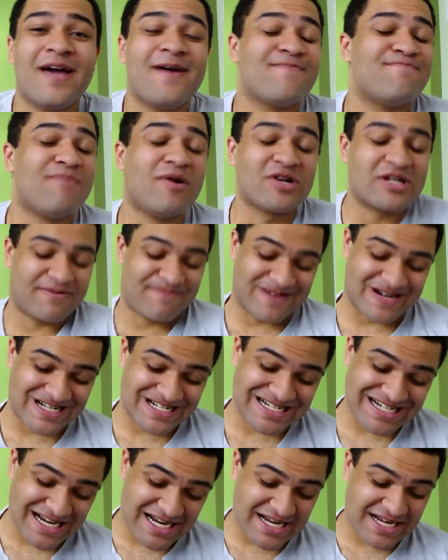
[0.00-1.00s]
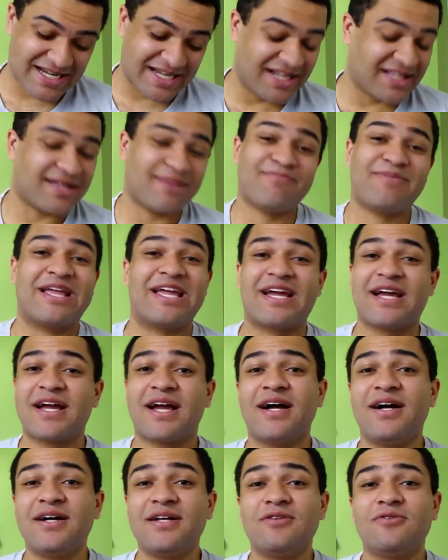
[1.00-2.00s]
bom de apertar, ele tá
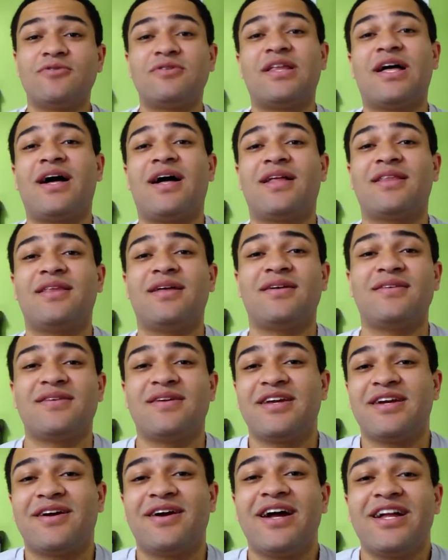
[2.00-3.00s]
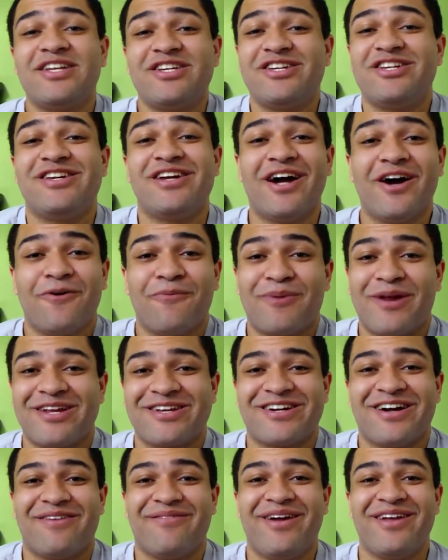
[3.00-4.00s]
brincando, tá, tá gatinhando
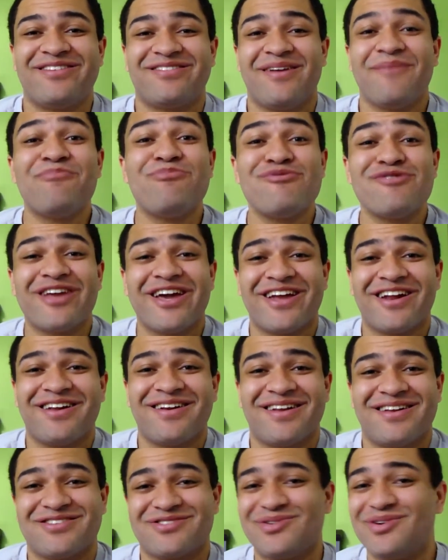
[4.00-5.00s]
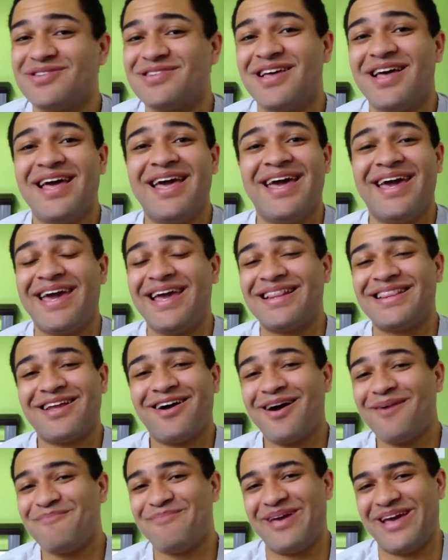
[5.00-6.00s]
praticamente, tá empoleirando nas coisas. Ele tá
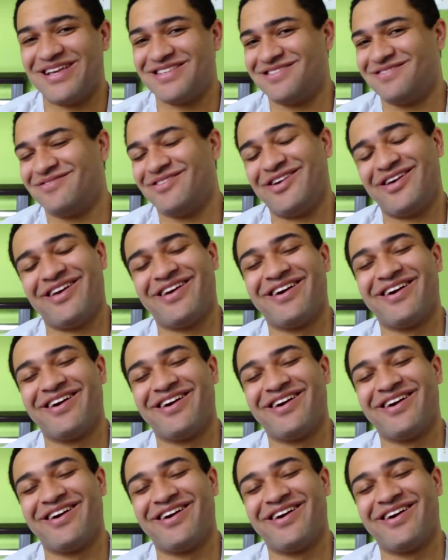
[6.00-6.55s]
uma peça, velho.